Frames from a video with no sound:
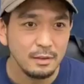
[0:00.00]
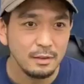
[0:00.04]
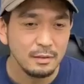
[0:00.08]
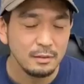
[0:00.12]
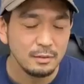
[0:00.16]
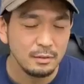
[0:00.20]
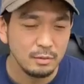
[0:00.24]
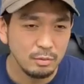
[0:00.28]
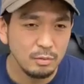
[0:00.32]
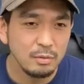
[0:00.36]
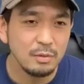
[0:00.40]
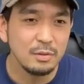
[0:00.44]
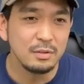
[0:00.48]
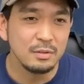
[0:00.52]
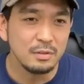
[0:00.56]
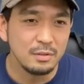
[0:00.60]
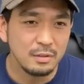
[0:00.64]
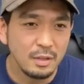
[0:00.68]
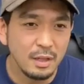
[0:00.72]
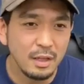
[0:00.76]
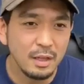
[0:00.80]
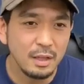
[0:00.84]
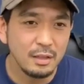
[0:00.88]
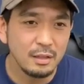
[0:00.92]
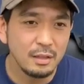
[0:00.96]
そうです
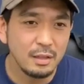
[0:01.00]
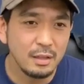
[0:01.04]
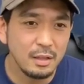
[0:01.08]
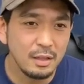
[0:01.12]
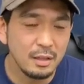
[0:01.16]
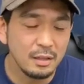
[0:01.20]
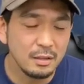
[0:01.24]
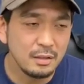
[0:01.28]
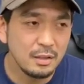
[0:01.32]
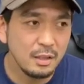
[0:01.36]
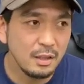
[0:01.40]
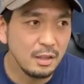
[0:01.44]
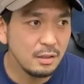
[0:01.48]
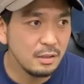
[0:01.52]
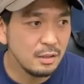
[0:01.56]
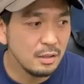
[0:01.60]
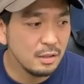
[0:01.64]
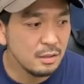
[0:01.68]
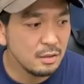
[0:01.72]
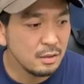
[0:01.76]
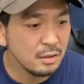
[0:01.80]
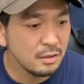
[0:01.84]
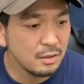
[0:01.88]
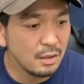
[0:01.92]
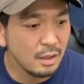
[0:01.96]
ね、だから生
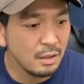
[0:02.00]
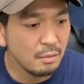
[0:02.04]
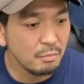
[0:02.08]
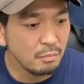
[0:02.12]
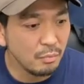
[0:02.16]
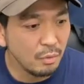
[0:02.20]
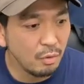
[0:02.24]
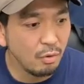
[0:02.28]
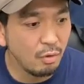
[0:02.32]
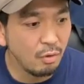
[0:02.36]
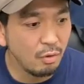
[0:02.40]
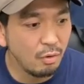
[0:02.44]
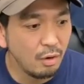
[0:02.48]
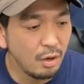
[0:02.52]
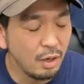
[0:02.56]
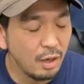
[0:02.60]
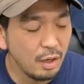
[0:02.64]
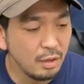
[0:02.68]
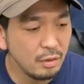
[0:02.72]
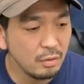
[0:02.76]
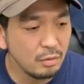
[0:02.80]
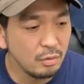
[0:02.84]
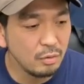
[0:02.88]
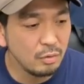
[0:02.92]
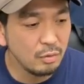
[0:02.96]
産者さん
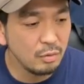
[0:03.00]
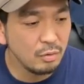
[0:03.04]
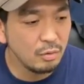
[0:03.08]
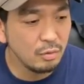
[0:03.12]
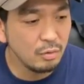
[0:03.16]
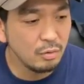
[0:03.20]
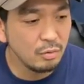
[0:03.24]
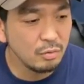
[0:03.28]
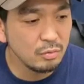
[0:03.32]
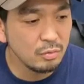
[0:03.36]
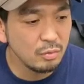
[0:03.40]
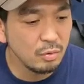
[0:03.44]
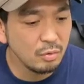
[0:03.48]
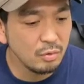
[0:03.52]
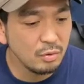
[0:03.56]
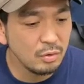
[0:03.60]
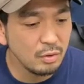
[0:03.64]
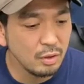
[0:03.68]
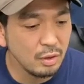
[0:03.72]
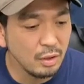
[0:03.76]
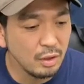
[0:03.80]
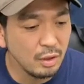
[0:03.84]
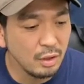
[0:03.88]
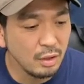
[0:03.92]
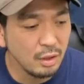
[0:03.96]
も特
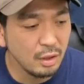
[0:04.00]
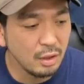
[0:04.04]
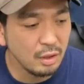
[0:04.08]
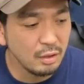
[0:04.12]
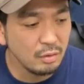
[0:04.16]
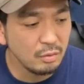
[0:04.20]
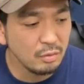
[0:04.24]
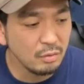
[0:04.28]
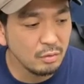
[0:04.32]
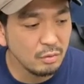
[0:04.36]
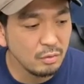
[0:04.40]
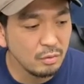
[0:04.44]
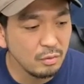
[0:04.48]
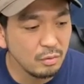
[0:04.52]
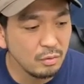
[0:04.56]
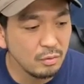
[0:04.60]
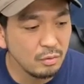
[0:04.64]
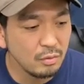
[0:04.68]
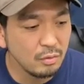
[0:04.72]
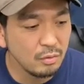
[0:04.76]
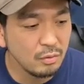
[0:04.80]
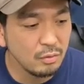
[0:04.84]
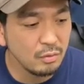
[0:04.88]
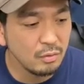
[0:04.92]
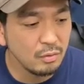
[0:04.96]
に
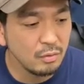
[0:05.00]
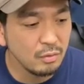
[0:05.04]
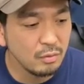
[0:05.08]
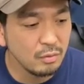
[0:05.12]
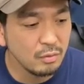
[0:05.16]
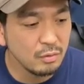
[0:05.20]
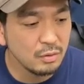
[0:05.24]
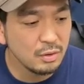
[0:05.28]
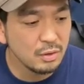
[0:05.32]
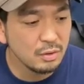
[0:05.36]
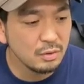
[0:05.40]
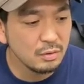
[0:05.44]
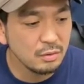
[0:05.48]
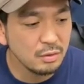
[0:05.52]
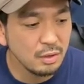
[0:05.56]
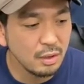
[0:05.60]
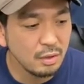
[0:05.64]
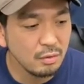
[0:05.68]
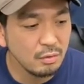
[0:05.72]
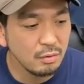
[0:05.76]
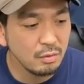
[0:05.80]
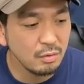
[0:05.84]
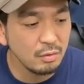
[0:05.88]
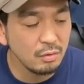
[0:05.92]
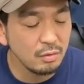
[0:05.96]
畜
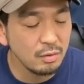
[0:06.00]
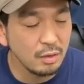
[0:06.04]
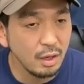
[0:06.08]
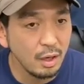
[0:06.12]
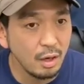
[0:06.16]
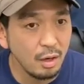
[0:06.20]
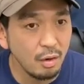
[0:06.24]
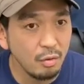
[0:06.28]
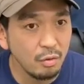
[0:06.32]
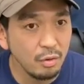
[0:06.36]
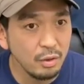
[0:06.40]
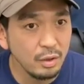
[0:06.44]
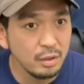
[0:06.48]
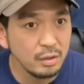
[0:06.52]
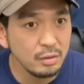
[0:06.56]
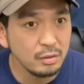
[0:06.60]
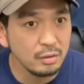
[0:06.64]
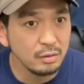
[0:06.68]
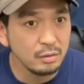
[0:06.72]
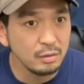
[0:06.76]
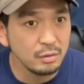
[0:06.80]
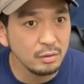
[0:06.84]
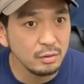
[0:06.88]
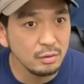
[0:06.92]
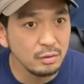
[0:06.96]
産というかお肉
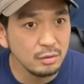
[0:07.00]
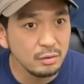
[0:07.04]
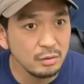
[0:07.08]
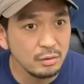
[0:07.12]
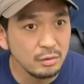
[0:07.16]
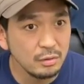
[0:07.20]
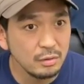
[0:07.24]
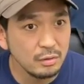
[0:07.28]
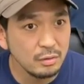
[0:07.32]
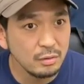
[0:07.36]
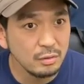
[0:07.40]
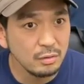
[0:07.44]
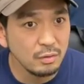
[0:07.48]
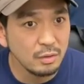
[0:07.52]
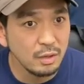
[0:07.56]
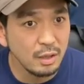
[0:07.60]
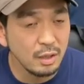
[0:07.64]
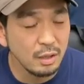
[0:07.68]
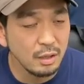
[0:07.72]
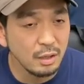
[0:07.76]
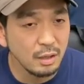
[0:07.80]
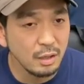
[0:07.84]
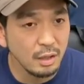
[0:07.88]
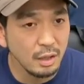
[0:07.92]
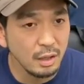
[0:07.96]
の
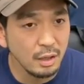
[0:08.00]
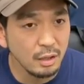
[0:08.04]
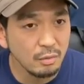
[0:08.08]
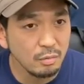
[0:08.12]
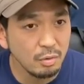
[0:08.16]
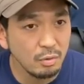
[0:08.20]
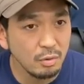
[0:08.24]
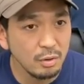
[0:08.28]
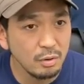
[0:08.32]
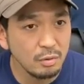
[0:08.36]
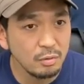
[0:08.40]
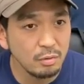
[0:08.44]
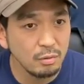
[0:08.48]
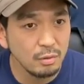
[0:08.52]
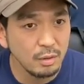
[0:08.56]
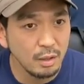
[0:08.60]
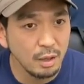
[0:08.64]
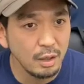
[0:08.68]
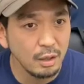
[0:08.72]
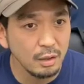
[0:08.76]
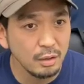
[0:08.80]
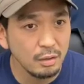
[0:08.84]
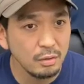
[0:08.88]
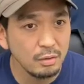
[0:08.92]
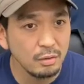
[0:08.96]
関係、鶏と
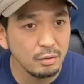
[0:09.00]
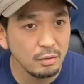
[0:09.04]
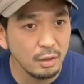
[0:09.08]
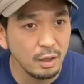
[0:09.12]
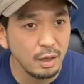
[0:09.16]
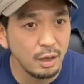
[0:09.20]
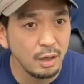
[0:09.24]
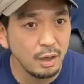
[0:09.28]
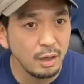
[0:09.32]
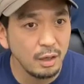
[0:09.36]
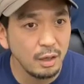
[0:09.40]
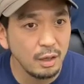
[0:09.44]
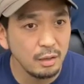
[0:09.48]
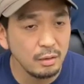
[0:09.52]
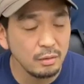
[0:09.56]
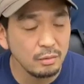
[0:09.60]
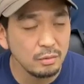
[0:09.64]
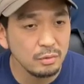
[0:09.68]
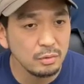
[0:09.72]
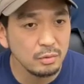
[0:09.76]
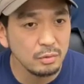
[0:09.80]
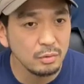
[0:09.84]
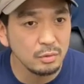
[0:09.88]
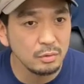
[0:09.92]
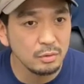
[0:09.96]
か牛が
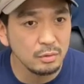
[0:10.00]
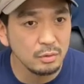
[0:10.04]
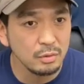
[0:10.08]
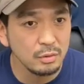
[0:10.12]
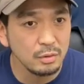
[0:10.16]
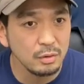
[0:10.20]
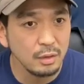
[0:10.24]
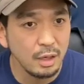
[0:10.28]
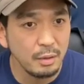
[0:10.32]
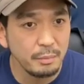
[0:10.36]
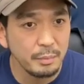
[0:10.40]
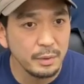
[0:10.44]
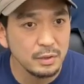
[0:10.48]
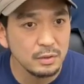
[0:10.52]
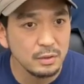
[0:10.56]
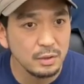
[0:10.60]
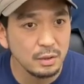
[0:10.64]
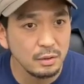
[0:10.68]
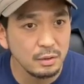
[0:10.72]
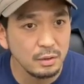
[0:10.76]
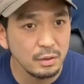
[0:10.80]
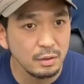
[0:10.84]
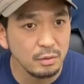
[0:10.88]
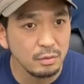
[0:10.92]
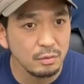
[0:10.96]
すごく余っ
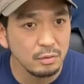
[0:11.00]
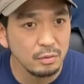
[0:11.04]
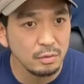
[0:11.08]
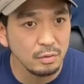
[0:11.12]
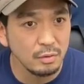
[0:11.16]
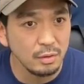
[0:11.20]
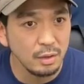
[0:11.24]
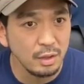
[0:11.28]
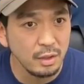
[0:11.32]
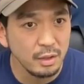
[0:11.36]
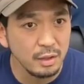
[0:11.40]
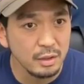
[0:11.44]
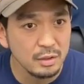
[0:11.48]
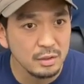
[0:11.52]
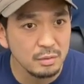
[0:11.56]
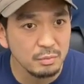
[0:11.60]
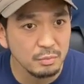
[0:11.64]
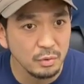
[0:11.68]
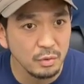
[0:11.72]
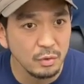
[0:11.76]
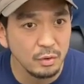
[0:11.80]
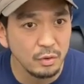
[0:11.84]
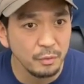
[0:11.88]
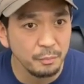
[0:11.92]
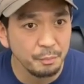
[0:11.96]
ちゃってるっていうような話
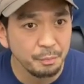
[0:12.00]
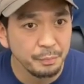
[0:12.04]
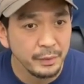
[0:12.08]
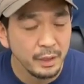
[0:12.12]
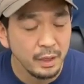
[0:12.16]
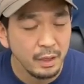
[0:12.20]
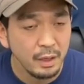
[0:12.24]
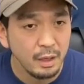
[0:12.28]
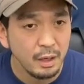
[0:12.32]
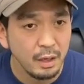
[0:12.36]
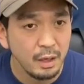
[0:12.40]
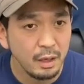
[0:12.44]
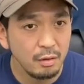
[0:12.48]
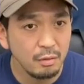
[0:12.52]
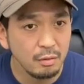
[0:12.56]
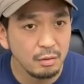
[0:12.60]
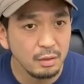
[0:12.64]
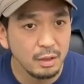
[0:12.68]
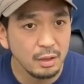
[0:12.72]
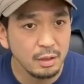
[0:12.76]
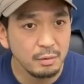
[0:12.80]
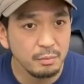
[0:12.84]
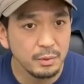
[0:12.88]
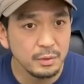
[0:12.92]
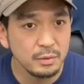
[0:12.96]
も聞
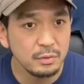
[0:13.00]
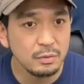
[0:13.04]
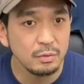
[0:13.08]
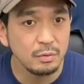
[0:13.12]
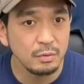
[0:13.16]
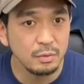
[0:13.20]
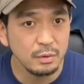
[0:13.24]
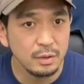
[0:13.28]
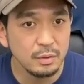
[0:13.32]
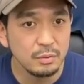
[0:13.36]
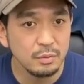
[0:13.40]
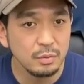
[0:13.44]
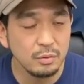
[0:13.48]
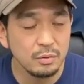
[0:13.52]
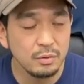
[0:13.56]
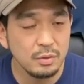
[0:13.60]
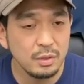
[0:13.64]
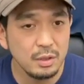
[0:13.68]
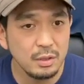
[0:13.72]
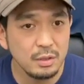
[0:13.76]
きますので、そういう生